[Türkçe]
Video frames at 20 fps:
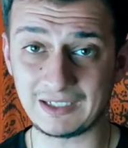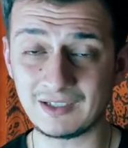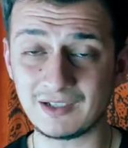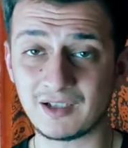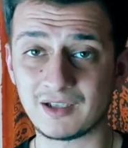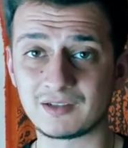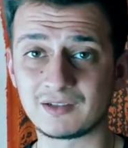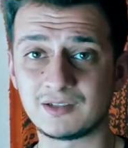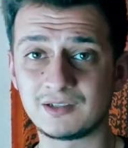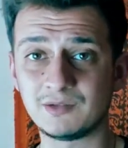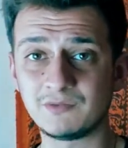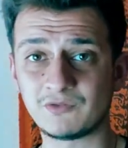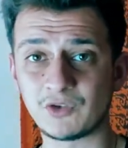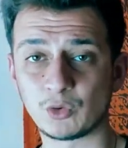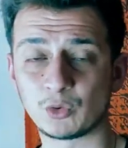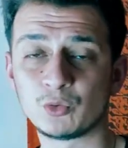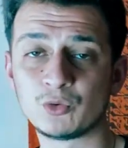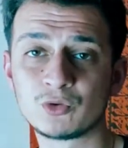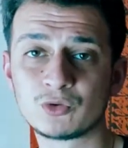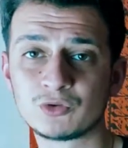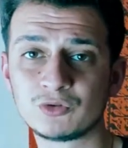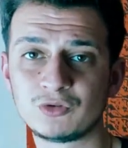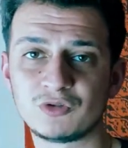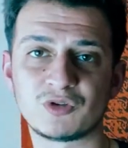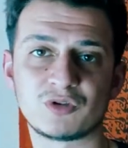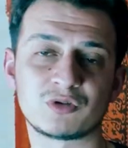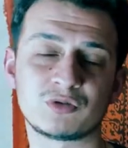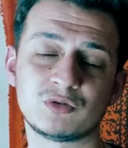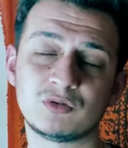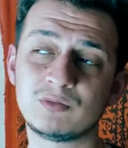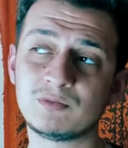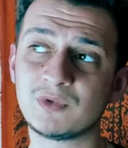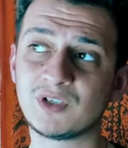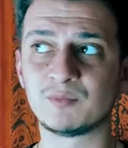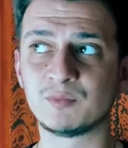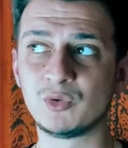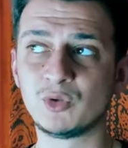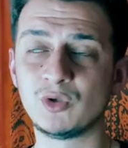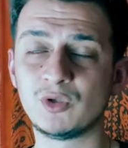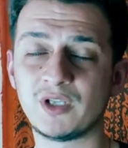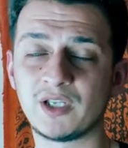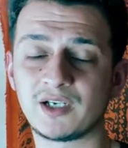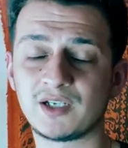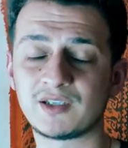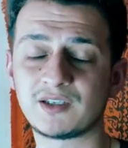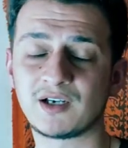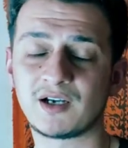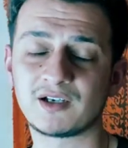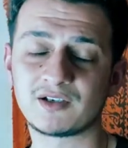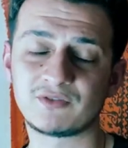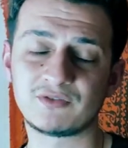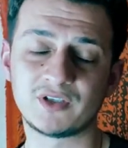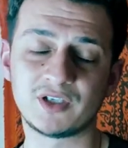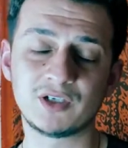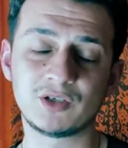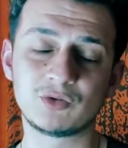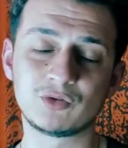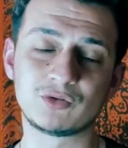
inandığım ve uygun gördüğüm büyüleri, tarifleri,